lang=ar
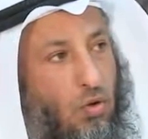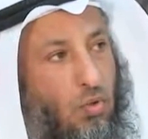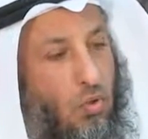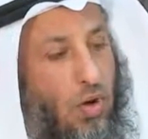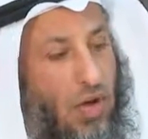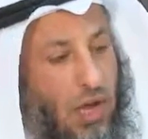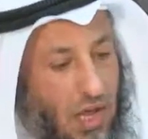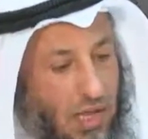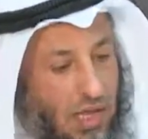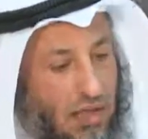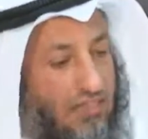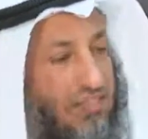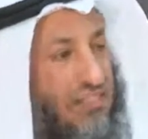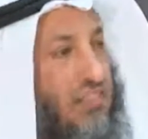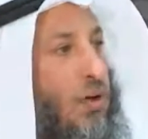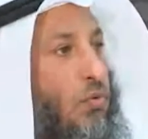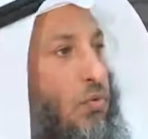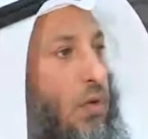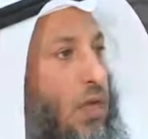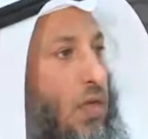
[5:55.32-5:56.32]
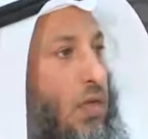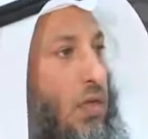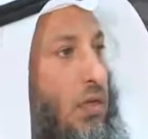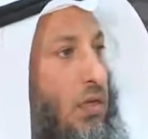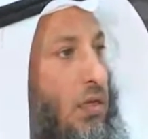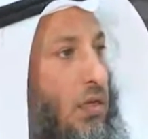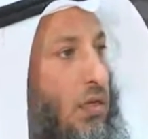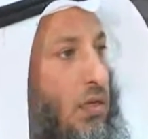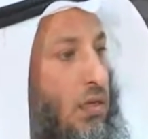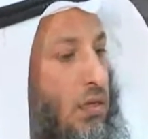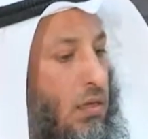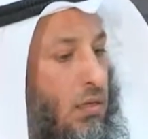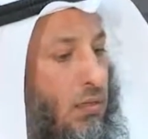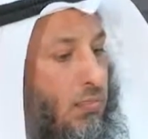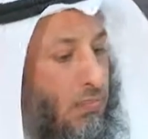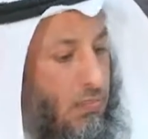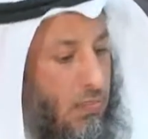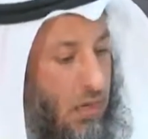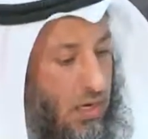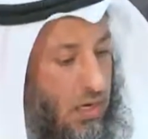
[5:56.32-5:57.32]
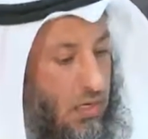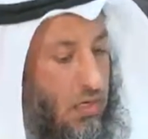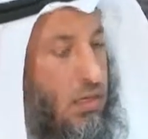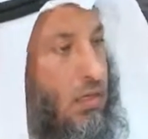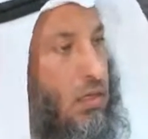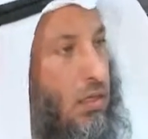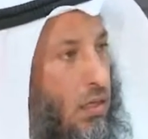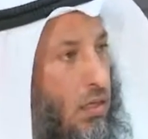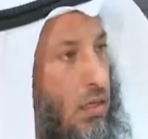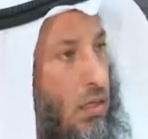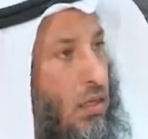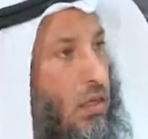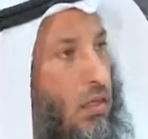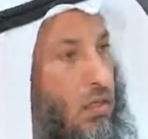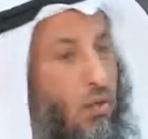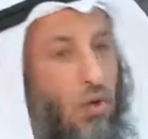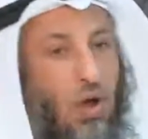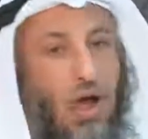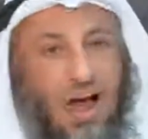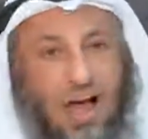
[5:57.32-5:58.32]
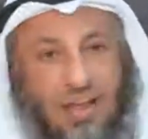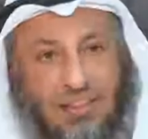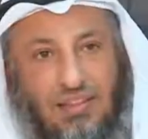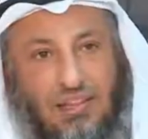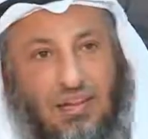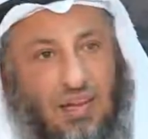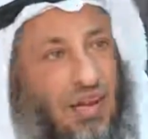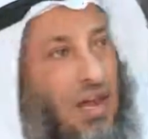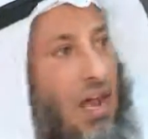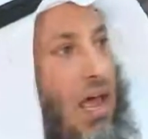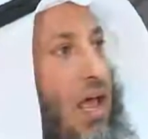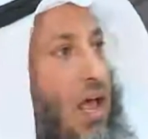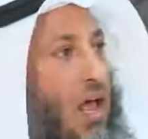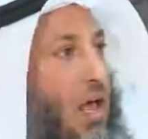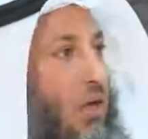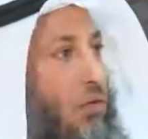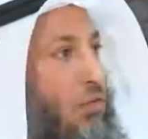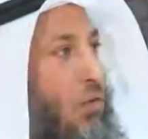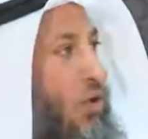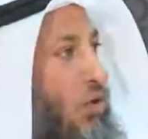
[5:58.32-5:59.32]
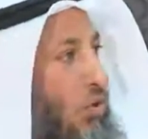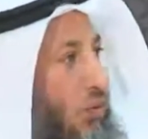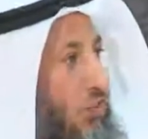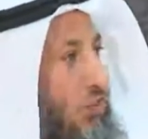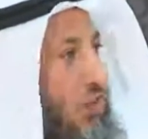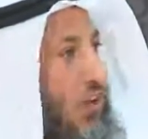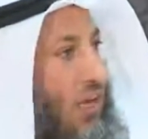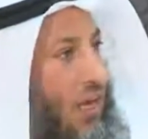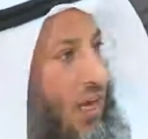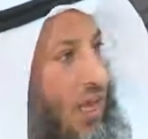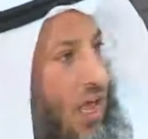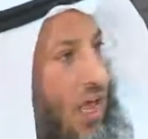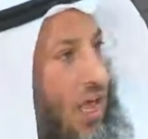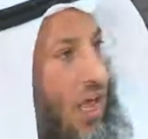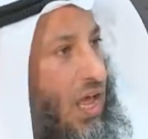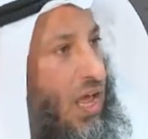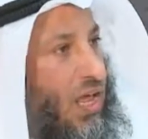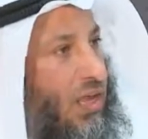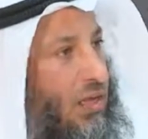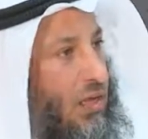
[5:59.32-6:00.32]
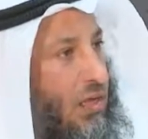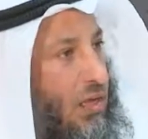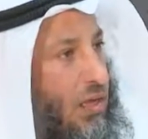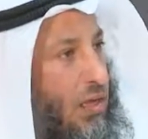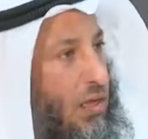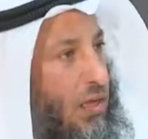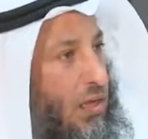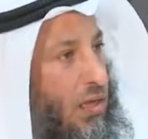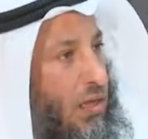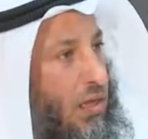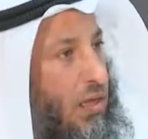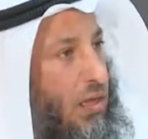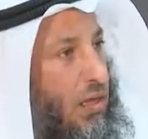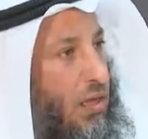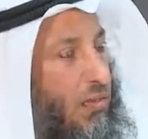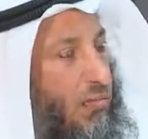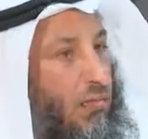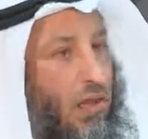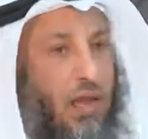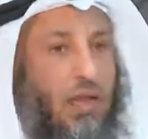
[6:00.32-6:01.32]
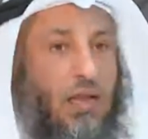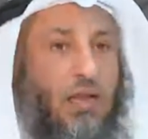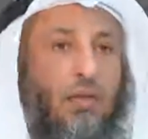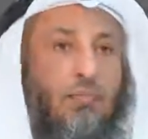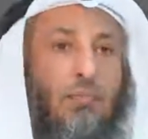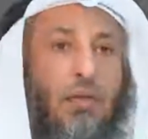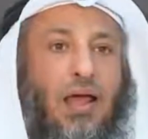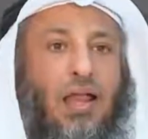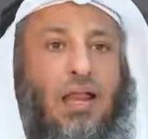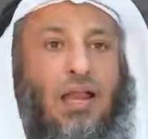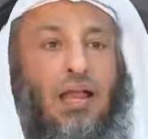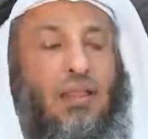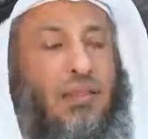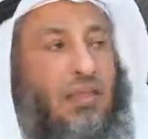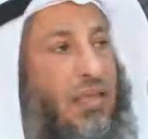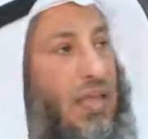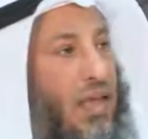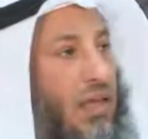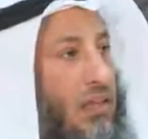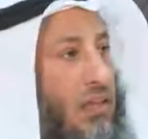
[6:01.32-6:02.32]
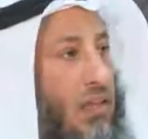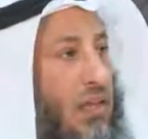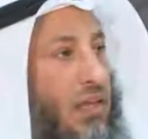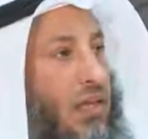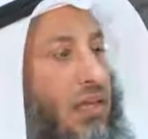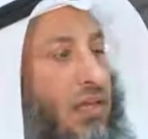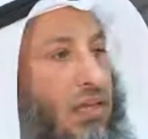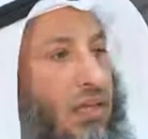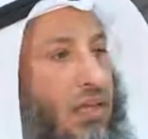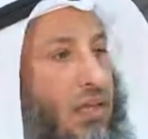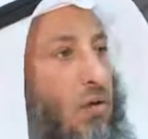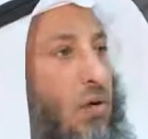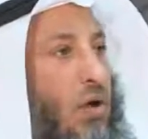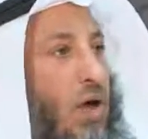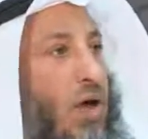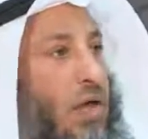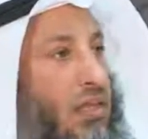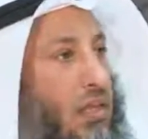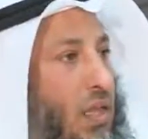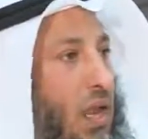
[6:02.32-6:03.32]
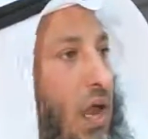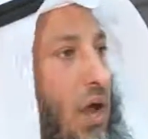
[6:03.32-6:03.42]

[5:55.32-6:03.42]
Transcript: ولا يستوي من يقاتل الآن وينفق الآن مع مع الذي يأتي ليقاتل